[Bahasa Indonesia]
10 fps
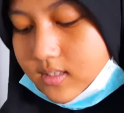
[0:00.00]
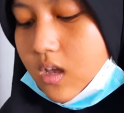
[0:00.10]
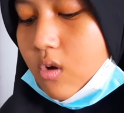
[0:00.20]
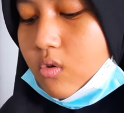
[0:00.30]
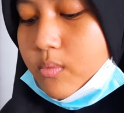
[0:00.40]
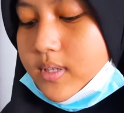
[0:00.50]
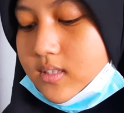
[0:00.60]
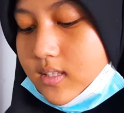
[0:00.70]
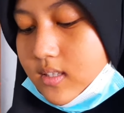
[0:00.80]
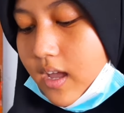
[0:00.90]

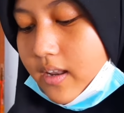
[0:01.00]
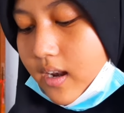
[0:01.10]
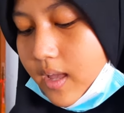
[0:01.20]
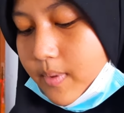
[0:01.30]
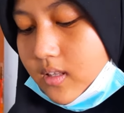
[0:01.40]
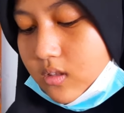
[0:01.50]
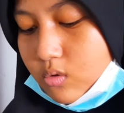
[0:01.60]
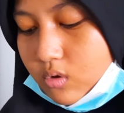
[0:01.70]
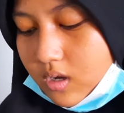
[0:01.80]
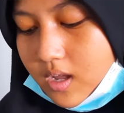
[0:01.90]
Kubistis adalah
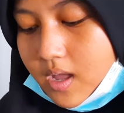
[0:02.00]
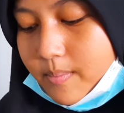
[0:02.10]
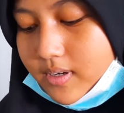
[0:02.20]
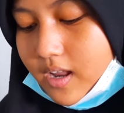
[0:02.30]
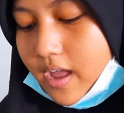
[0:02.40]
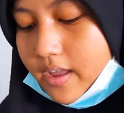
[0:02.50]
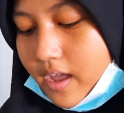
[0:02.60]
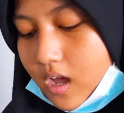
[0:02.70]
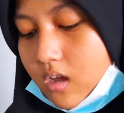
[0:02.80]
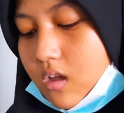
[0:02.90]
bentuk benda
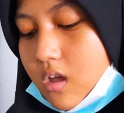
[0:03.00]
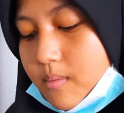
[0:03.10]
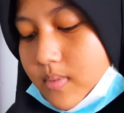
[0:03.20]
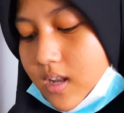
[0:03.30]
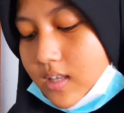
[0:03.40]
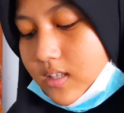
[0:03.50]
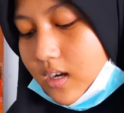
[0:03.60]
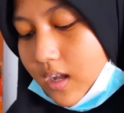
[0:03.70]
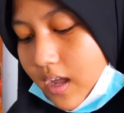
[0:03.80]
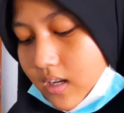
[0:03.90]
yang
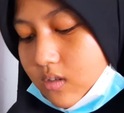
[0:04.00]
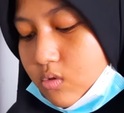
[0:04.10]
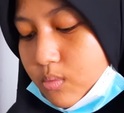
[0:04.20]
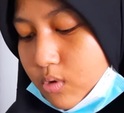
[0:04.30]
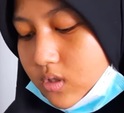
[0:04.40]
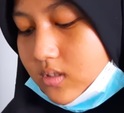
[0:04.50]
berdasarkan kubus.